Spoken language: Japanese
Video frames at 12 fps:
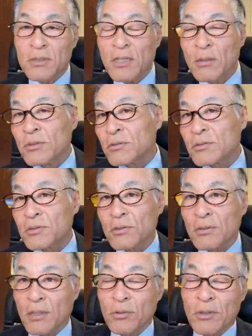科目の授
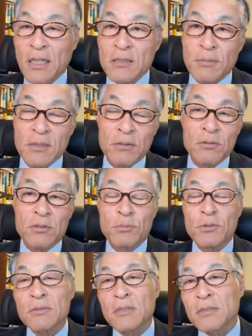業がこう始まってくると
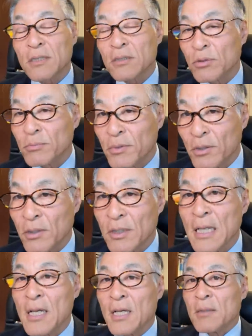思うんですけども、
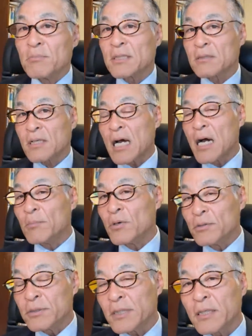まず科
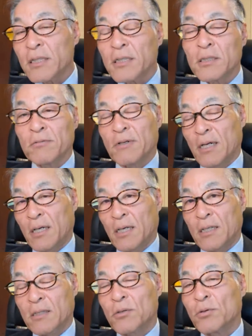目的に
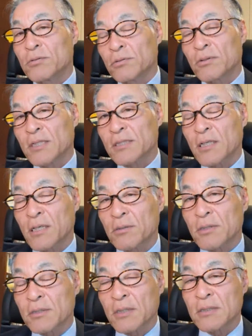は、国語とか社会
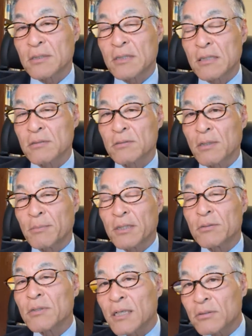とか算数とか、まあ、
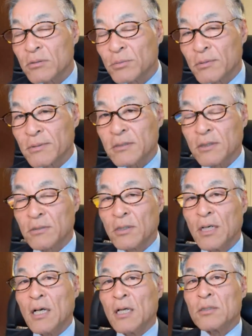いろいろあると思いますけ
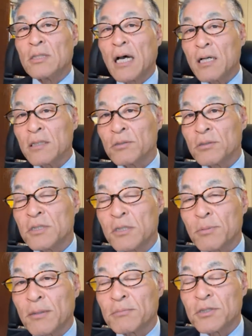ど、何を
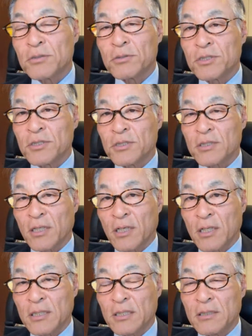一番重視した
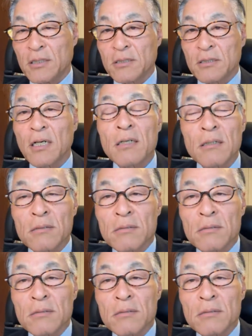らいいんですか